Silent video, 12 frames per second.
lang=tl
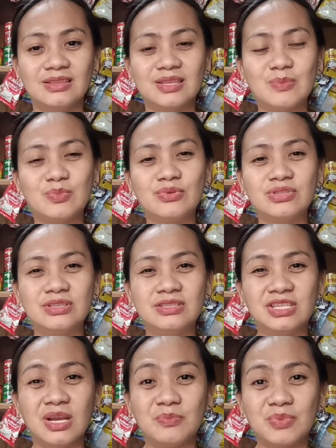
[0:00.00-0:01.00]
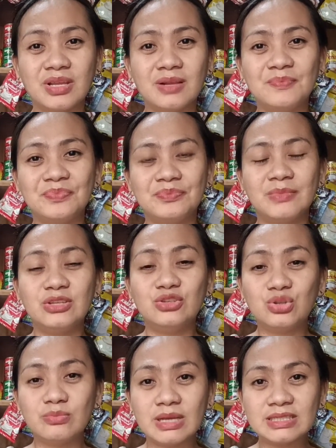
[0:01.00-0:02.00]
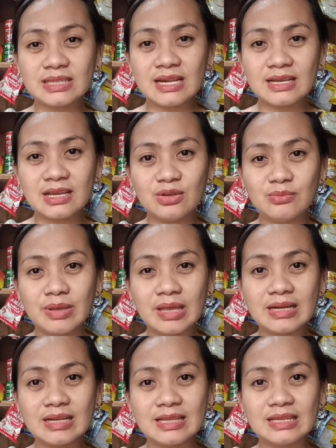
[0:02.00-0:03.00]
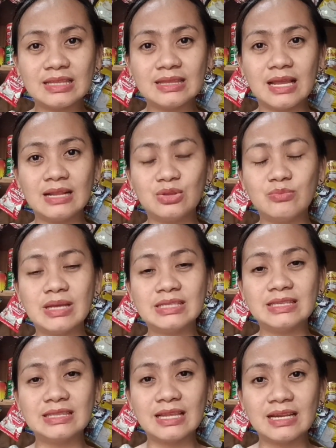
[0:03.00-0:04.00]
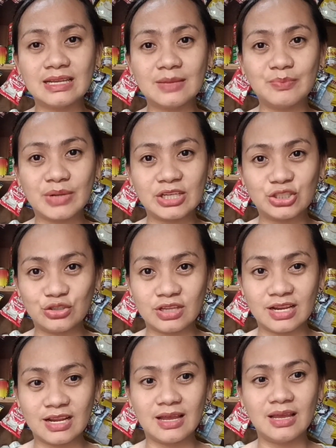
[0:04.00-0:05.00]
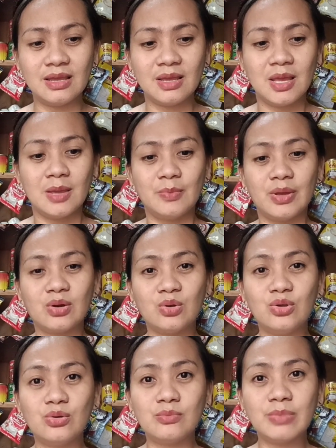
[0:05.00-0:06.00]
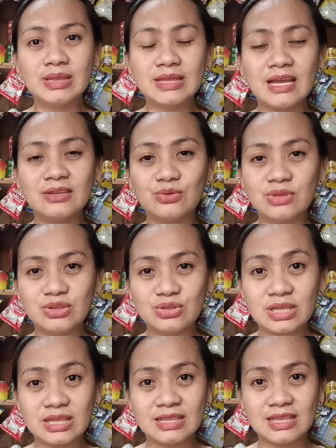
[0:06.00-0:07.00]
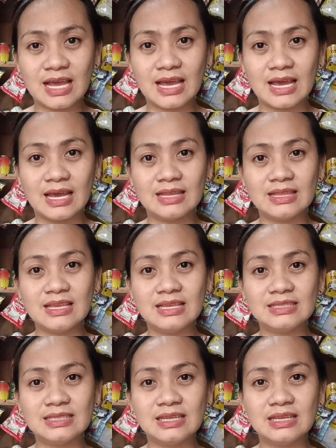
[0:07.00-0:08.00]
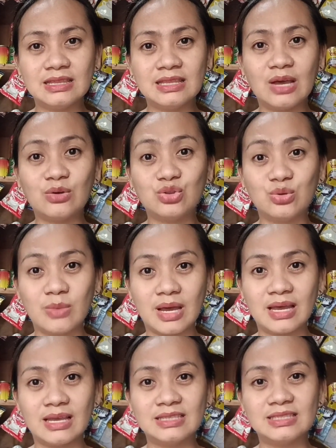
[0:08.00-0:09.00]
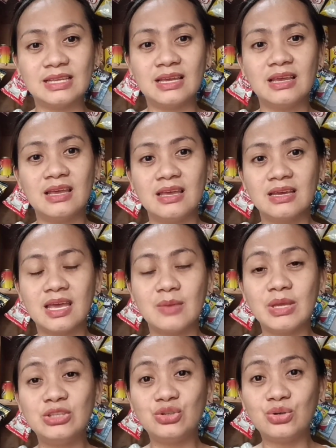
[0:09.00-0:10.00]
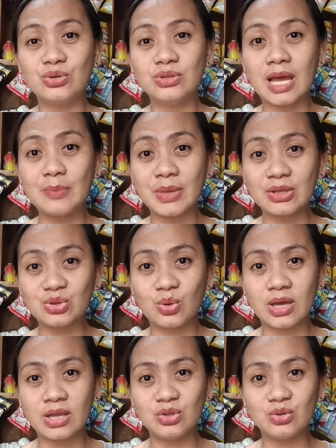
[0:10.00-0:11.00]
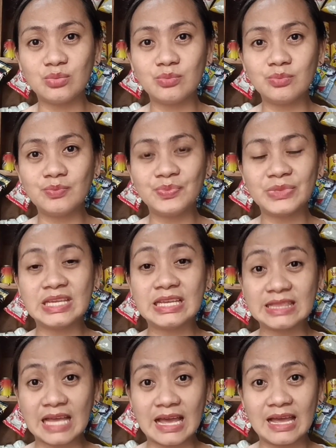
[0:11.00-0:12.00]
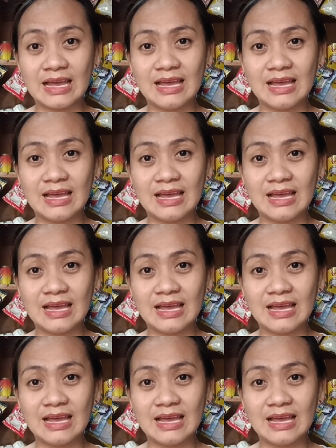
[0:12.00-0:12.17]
Tapos, syempre, medyo tumaas talaga yung bayarin natin dahil tumaas din talaga ang presyo nila. Pero yung bentahan ko dito sa tindahan is hindi ako tumaas. Kaya medyo naapektuhan yung kita.